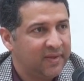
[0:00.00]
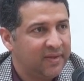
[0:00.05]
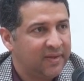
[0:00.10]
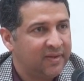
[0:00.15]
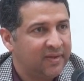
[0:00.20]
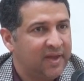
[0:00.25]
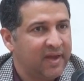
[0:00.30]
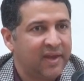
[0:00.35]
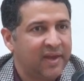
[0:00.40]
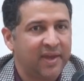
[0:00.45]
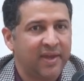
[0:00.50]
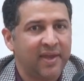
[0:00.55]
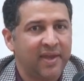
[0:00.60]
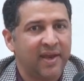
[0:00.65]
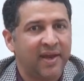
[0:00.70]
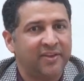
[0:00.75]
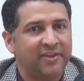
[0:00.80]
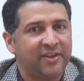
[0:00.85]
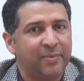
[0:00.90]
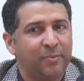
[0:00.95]
تاريخيا
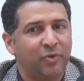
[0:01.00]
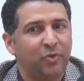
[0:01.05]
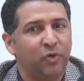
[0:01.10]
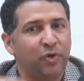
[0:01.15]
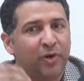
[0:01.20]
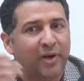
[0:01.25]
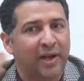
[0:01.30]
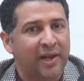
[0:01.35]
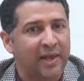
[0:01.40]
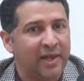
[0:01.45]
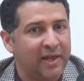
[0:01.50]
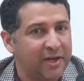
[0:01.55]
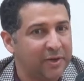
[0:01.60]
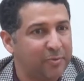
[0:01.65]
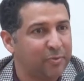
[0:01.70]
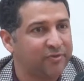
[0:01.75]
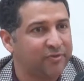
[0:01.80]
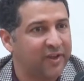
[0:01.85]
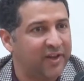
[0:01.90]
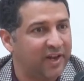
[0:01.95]
ليس بالضروره
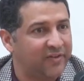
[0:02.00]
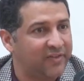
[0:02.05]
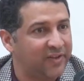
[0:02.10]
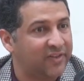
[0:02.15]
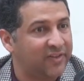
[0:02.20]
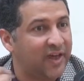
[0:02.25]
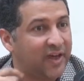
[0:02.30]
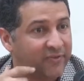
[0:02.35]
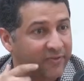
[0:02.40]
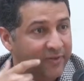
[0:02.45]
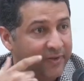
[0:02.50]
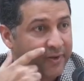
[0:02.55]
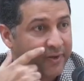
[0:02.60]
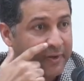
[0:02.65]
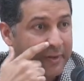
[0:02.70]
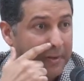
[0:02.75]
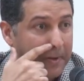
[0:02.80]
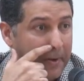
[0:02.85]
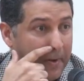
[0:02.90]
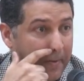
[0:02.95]
الهند مصنفه
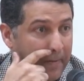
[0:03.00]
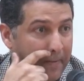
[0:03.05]
طائفيا